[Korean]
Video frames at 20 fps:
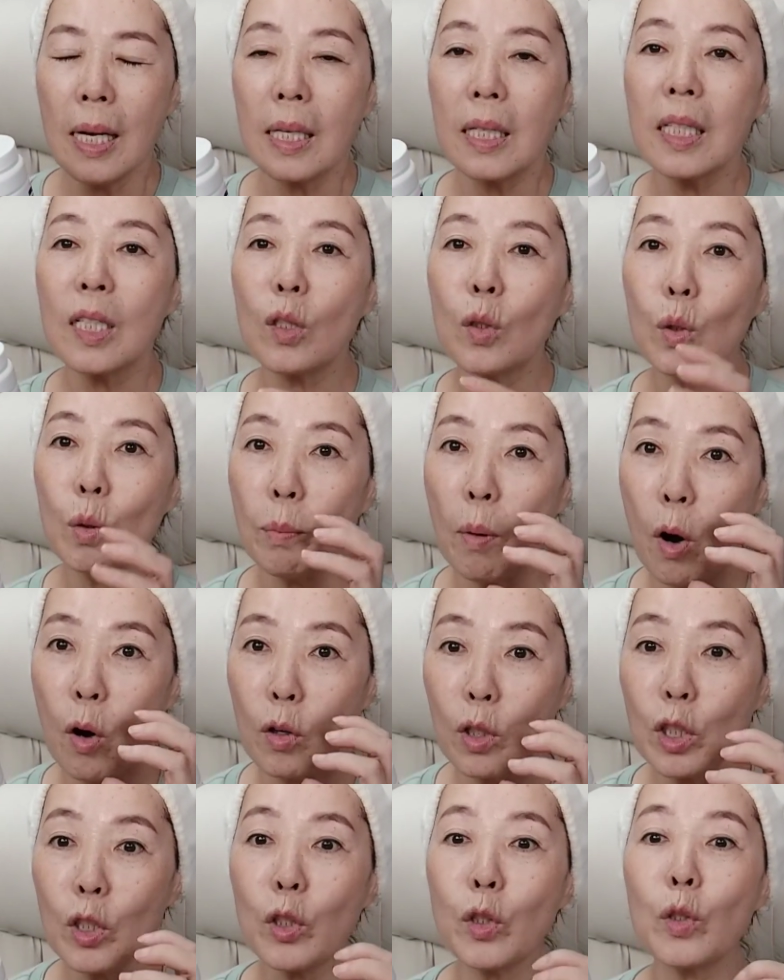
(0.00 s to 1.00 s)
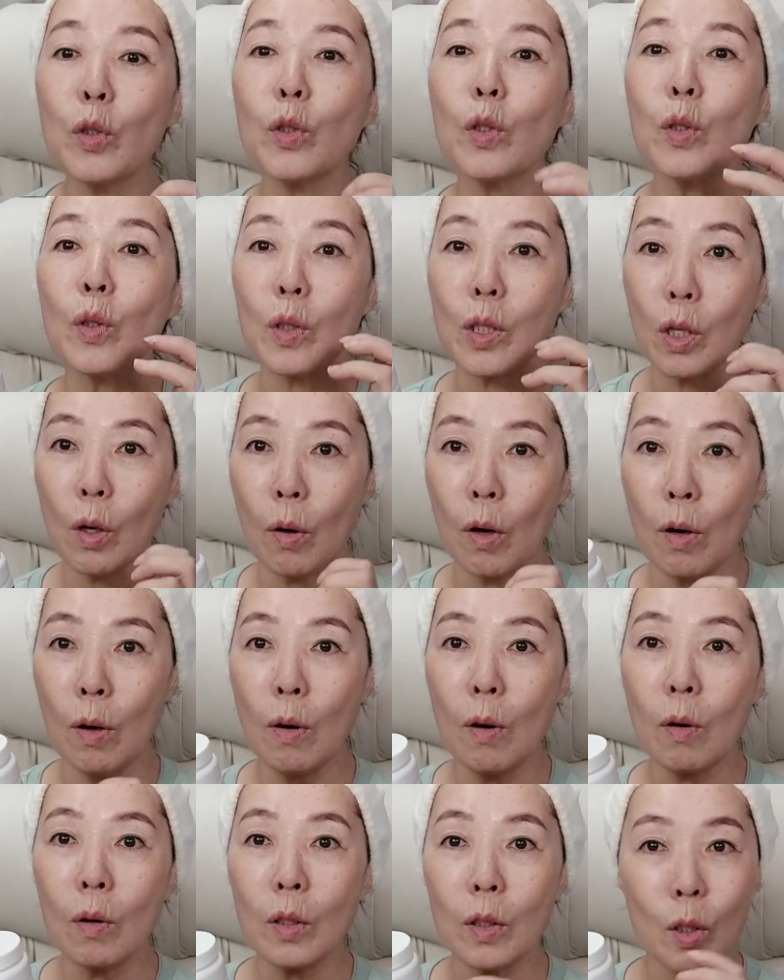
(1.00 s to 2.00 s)
그리고 먹을수록
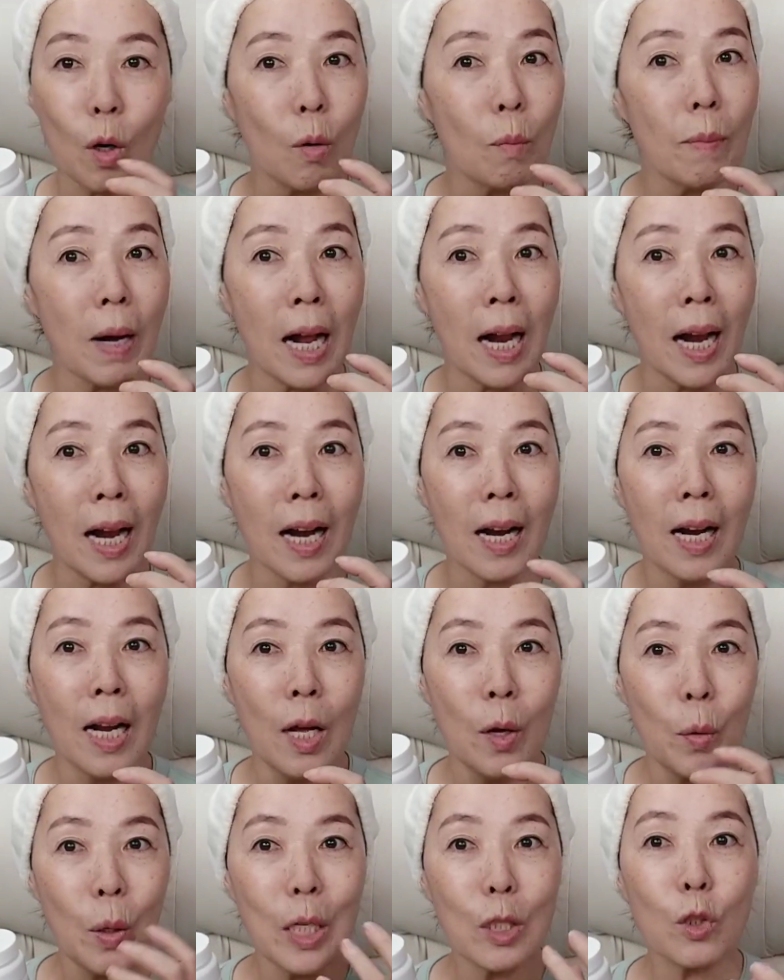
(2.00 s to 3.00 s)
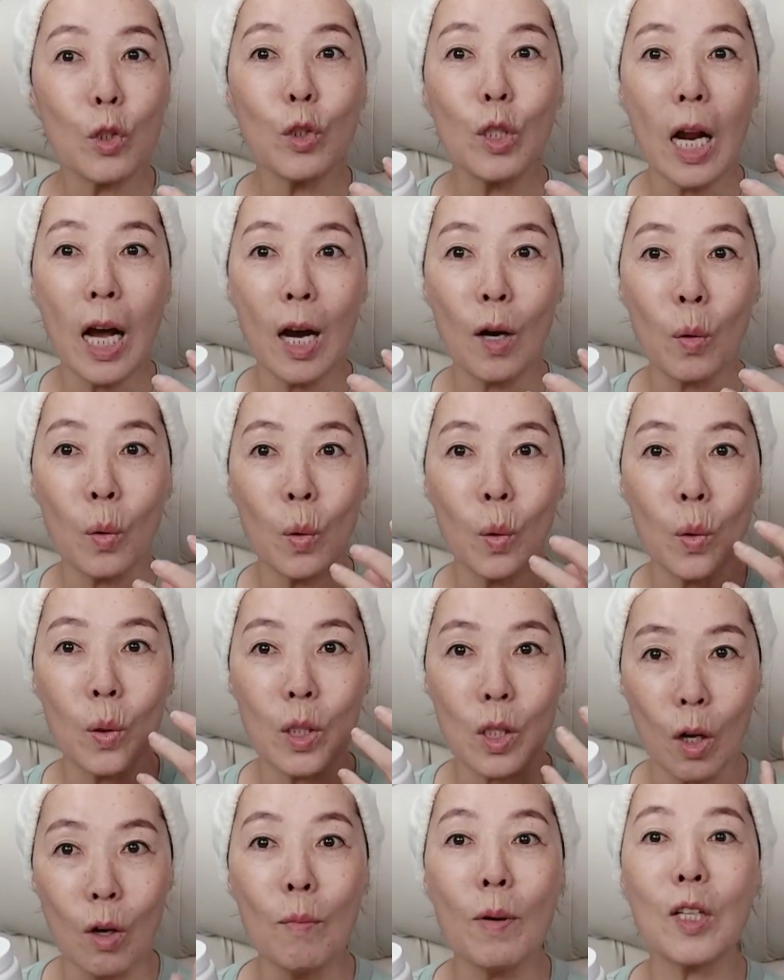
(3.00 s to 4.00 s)
절, 정말
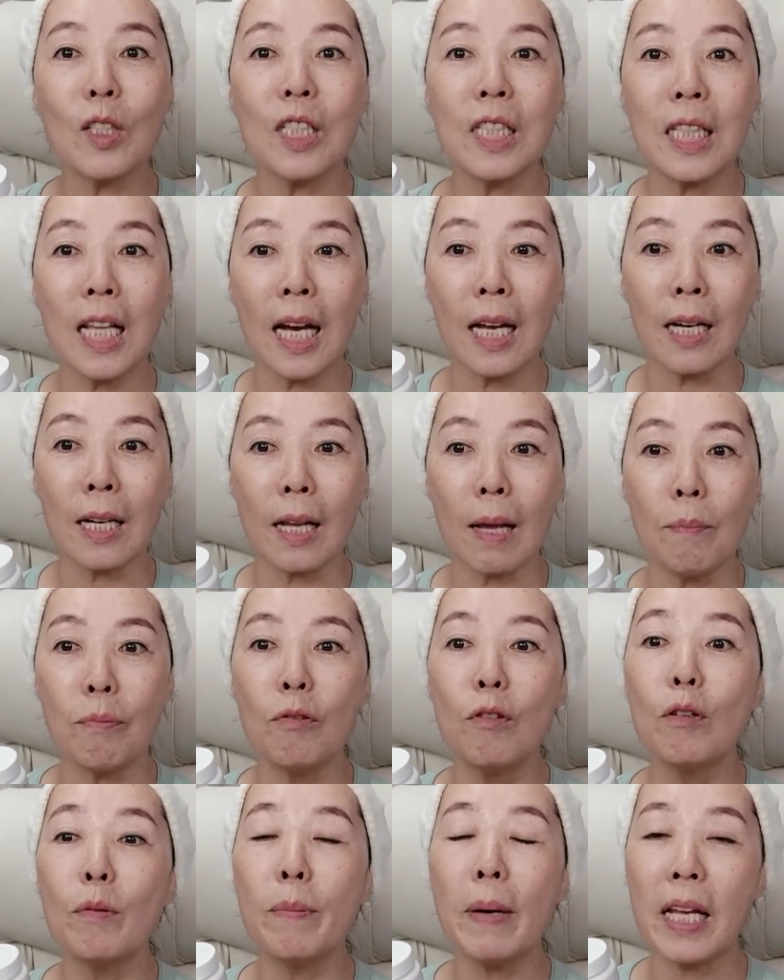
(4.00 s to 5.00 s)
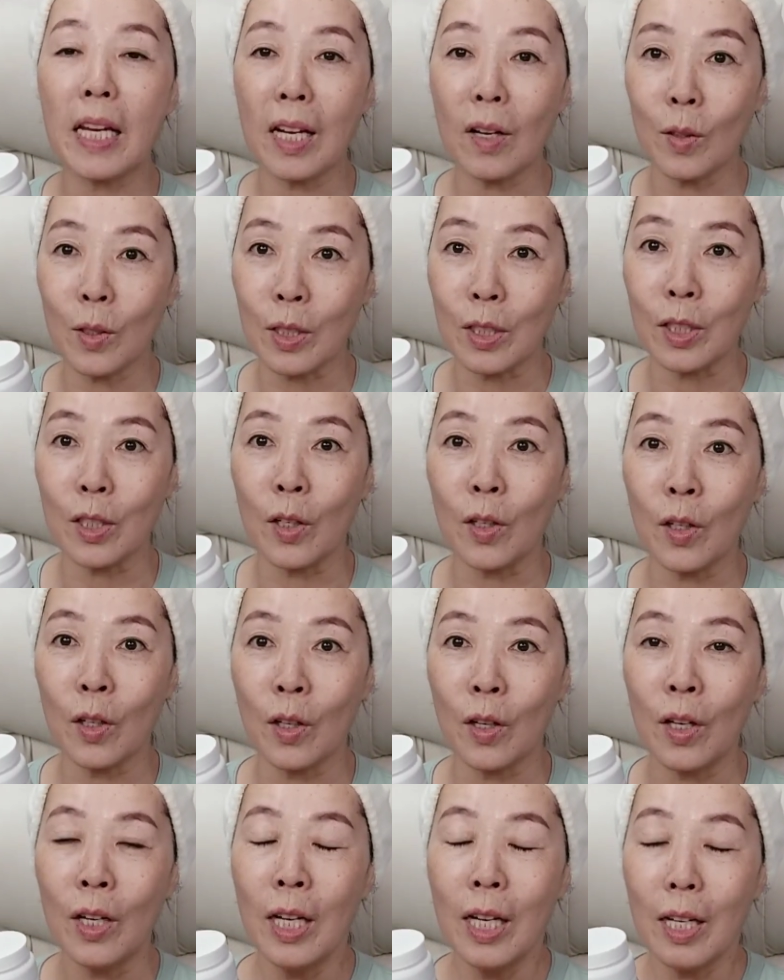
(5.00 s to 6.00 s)
회춘하고 젊어진다는 게
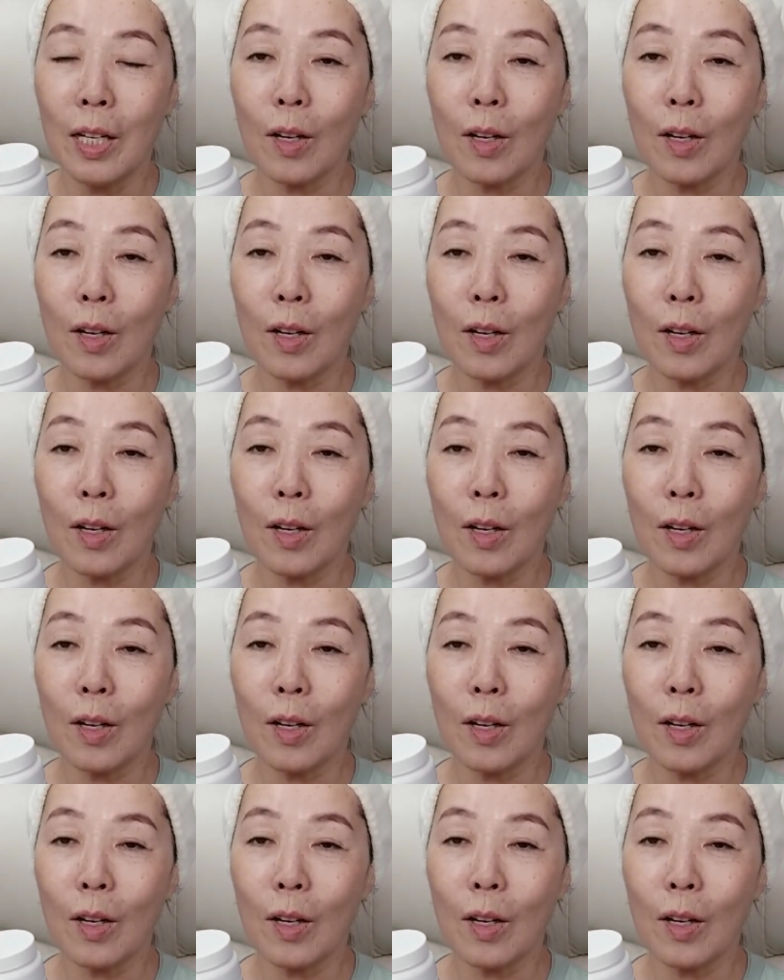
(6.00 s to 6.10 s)
블루베리거든요.